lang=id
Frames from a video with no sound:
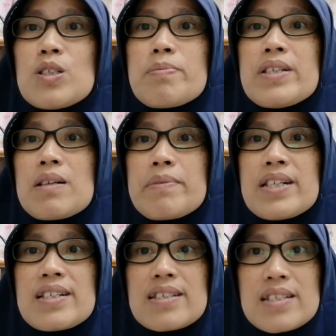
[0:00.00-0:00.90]
harus
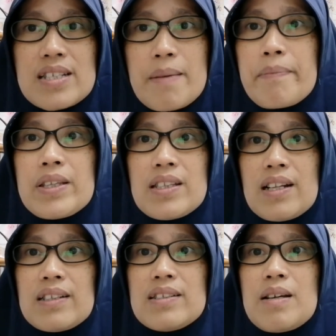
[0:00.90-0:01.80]
benar-benar siap
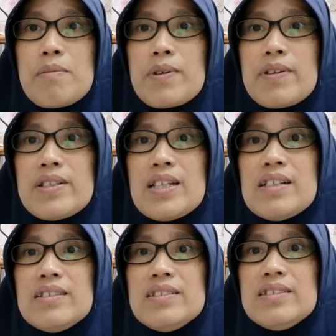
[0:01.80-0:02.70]
mental kita
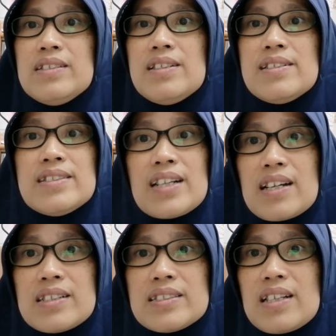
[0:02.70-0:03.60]
pokoknya
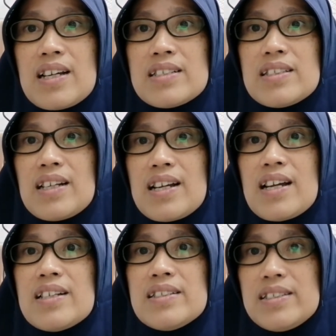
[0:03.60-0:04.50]
jangan
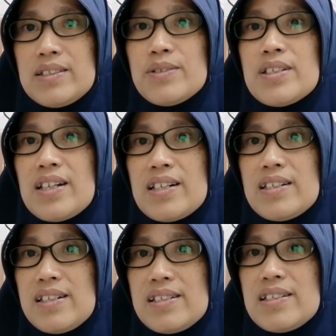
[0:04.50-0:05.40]
setengah-setengah itu
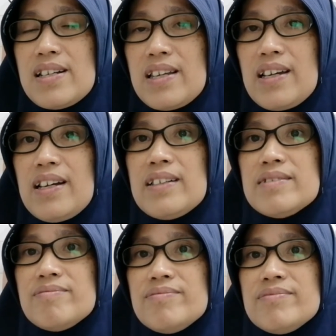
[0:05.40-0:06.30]
saran dari saya
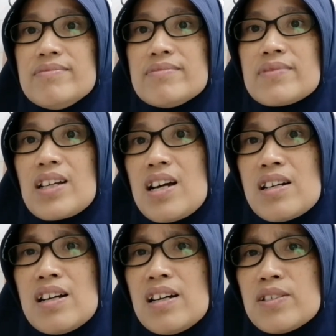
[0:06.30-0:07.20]

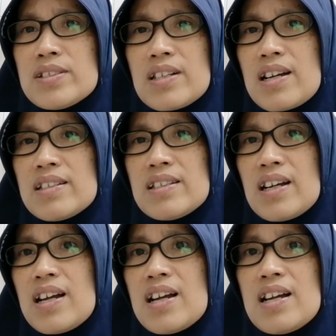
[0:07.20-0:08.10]
karena kalau
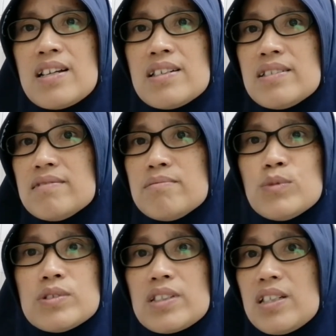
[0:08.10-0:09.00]
setengah-setengah
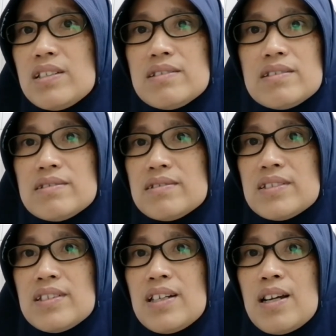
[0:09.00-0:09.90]
mungkin
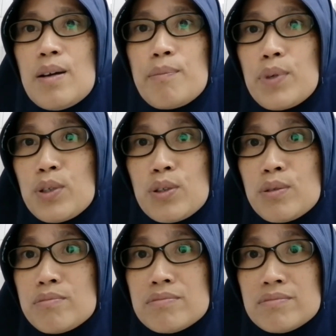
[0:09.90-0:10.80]

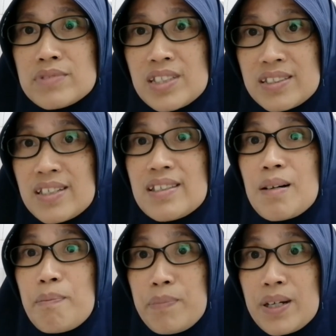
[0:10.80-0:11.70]
belum saja
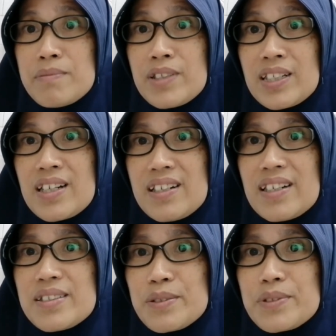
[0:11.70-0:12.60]
terbang mungkin
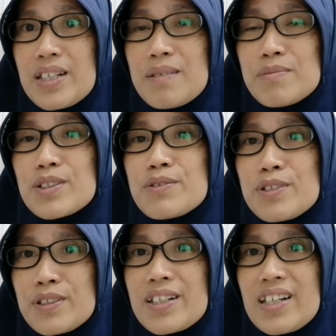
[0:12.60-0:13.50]
kalian sudah
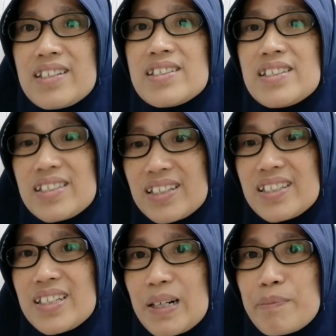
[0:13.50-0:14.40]
mengundurkan
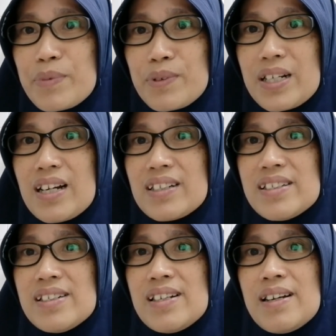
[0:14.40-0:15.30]
diri dan pulang
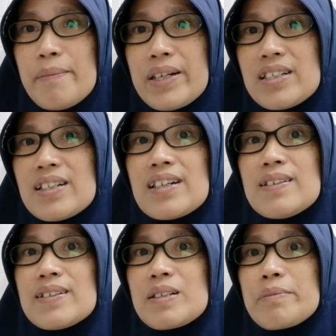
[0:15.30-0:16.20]

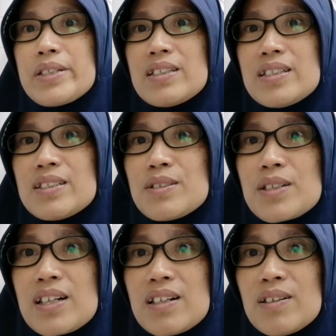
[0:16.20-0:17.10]
padahal kalau di
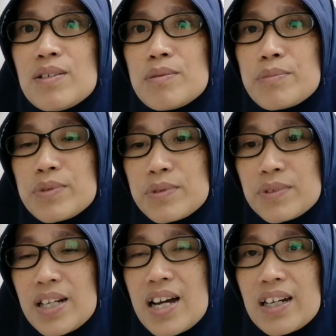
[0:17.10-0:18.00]
PT itu kalau
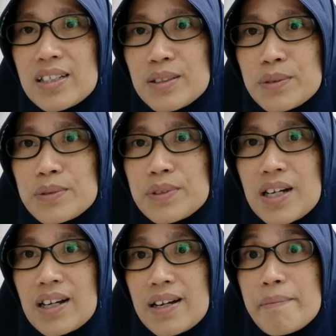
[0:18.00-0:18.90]
pulang itu
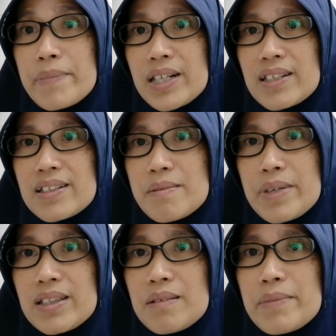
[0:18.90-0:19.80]
nggak gampang ya
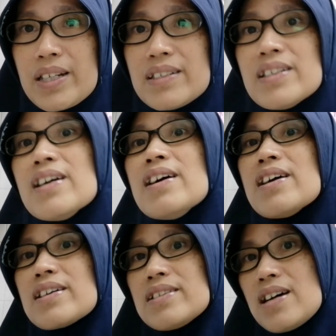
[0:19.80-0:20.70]
teman-teman
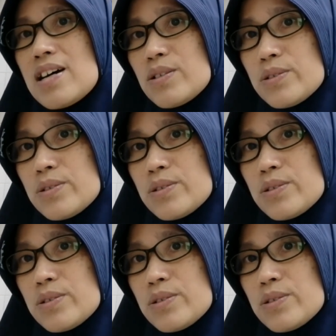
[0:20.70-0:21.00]
kita